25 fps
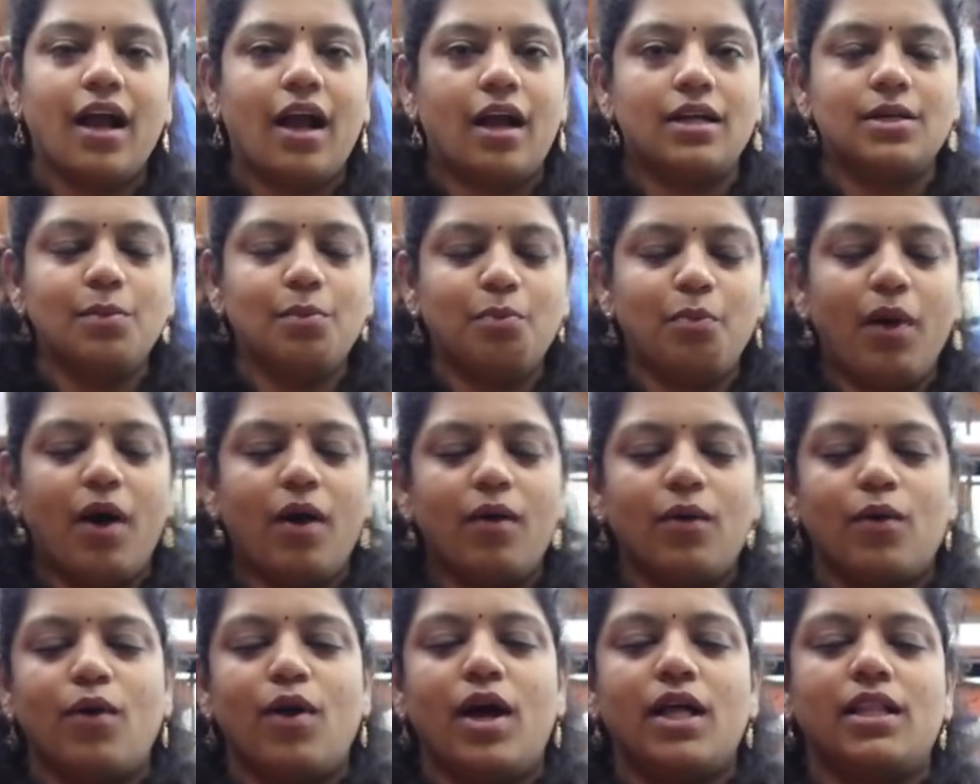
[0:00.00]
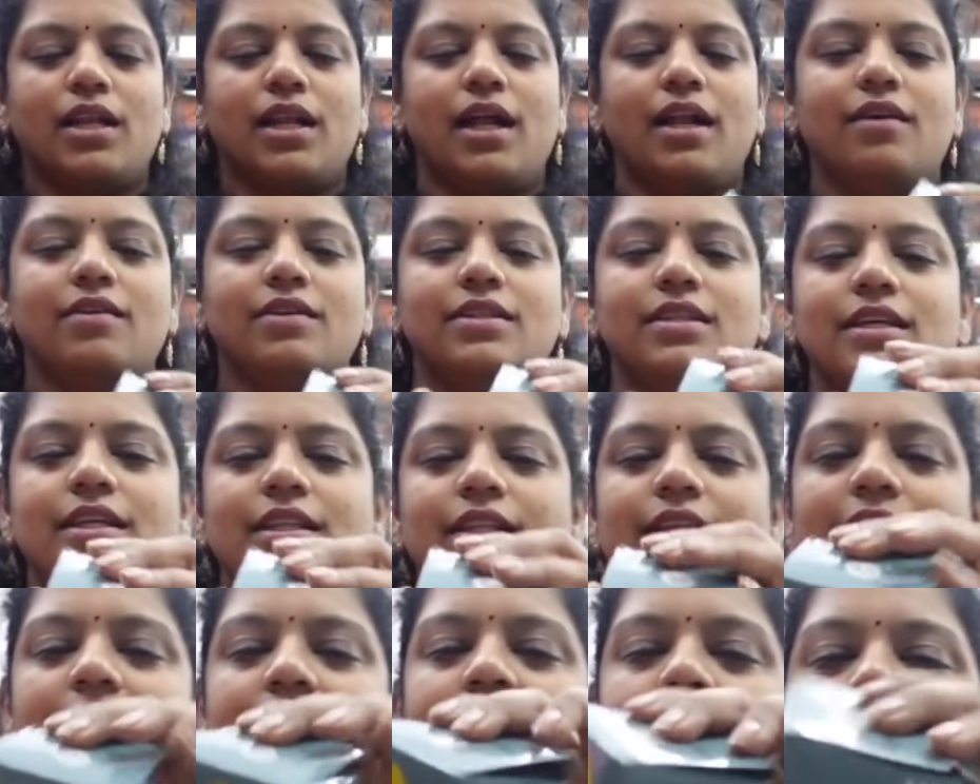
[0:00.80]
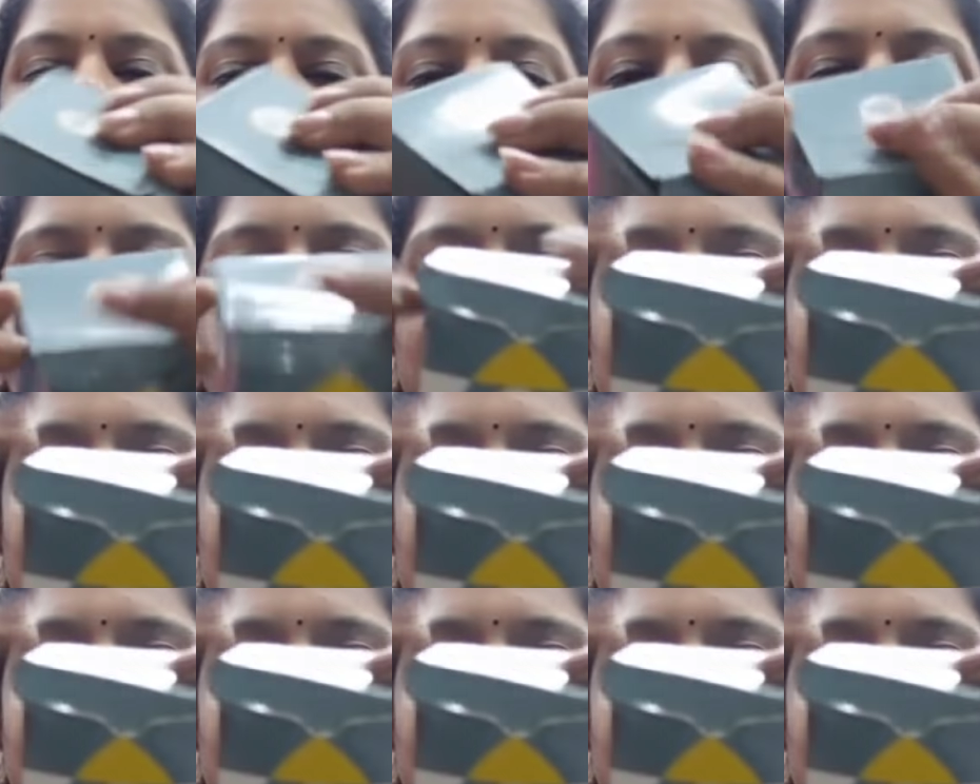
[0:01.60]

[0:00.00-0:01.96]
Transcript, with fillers: கட்டுப்பாக வரும் அதனால வந்து இது நினச்சிட்டே